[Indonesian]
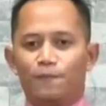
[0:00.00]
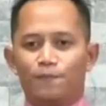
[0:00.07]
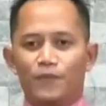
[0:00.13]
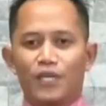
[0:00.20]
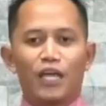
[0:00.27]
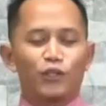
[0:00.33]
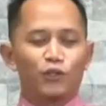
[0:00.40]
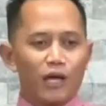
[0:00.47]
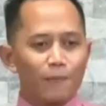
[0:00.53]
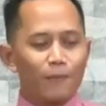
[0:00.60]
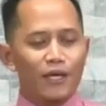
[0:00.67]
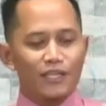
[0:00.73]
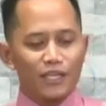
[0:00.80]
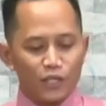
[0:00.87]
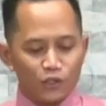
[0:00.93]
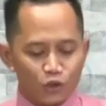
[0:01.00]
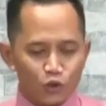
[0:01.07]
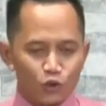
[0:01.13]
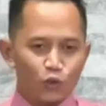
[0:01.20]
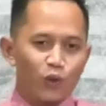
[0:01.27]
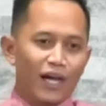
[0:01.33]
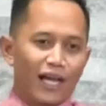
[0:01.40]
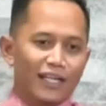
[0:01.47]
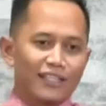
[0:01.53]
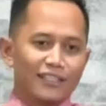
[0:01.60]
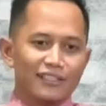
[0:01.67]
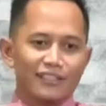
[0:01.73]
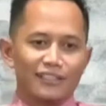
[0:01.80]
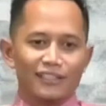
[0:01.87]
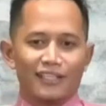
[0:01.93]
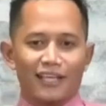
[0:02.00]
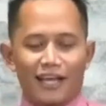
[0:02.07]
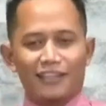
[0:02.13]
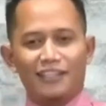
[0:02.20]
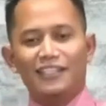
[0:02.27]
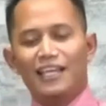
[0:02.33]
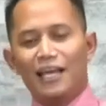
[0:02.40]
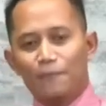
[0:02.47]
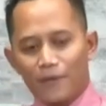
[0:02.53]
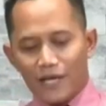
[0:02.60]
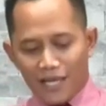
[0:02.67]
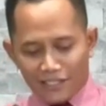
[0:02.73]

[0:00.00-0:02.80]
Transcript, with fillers: Yaitu apa? Yaitu Tuhan. Artinya apa?